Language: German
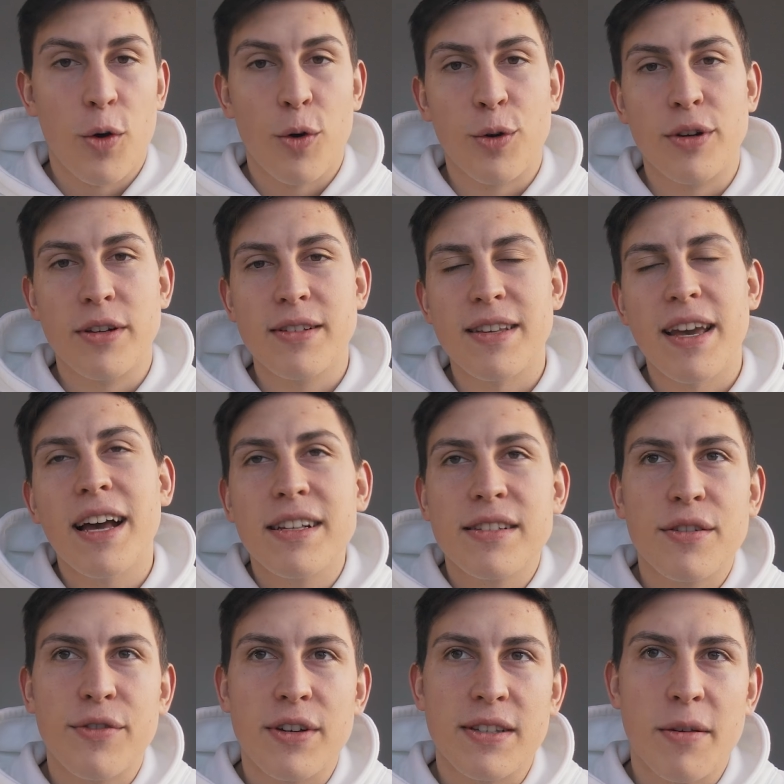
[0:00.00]
Und das
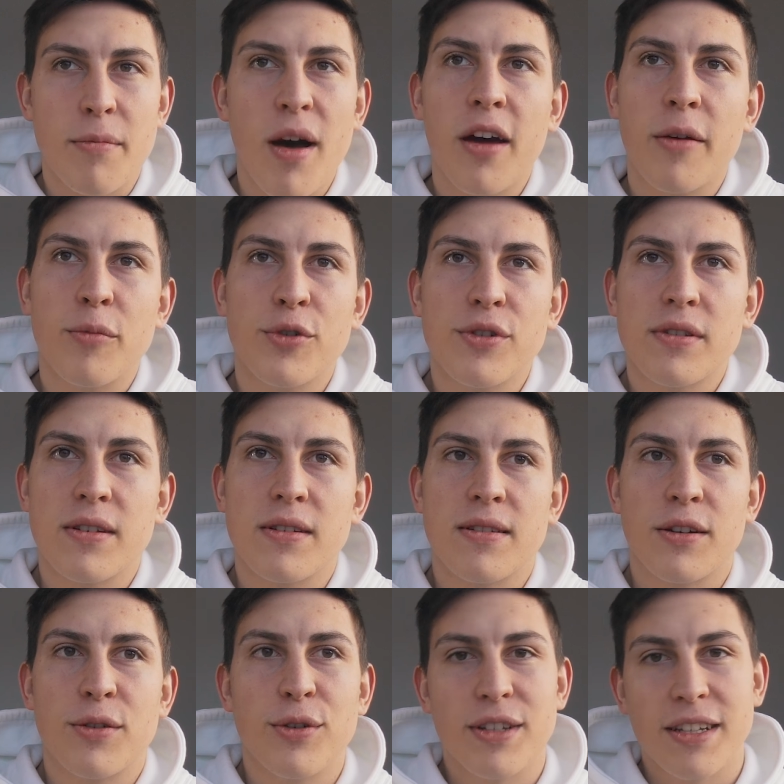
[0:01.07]
Erste, was ihr machen müsst, ist
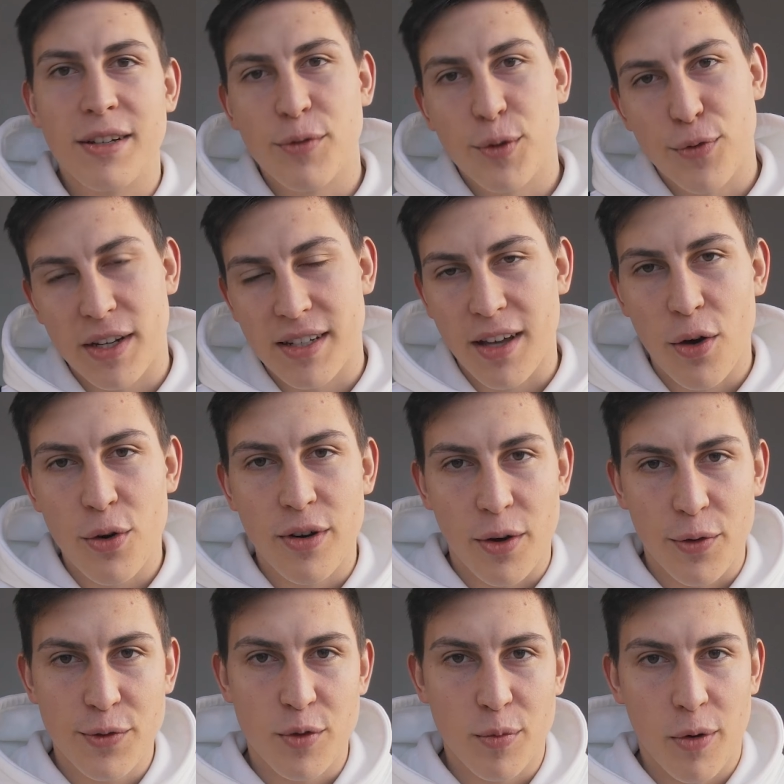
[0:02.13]
natürlich irgendwie Vertrauen
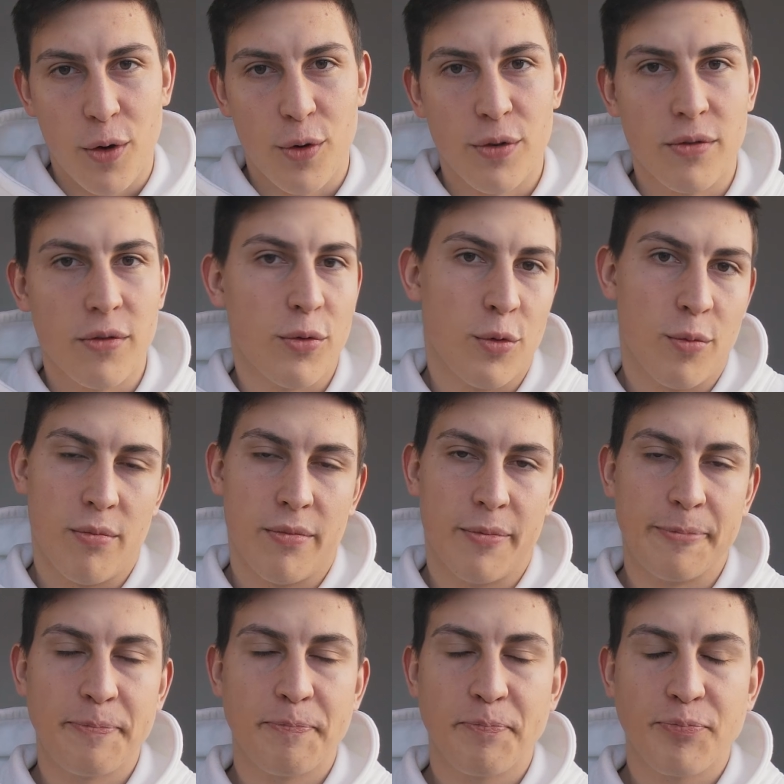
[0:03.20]
aufzubauen,
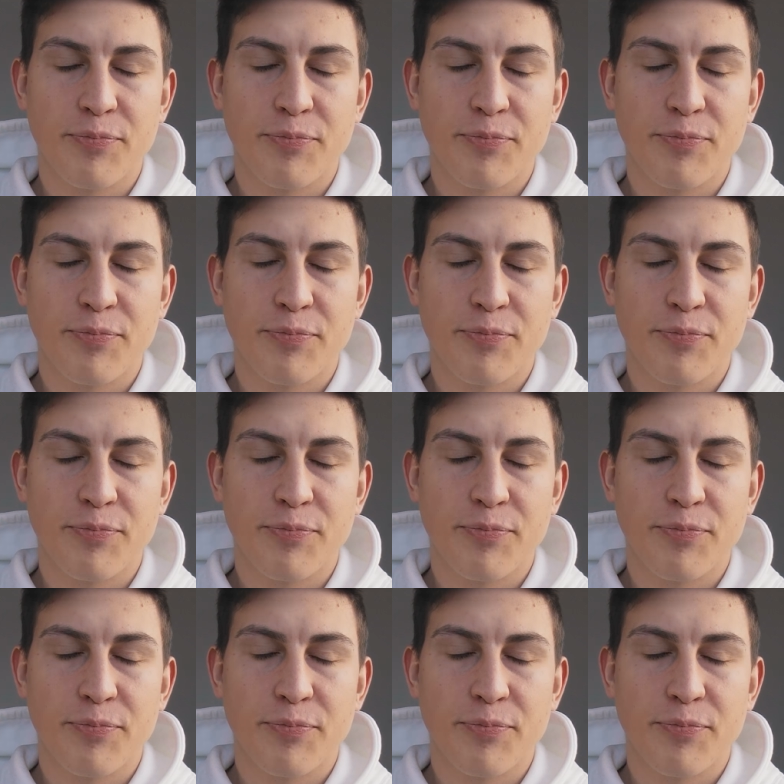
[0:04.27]
um,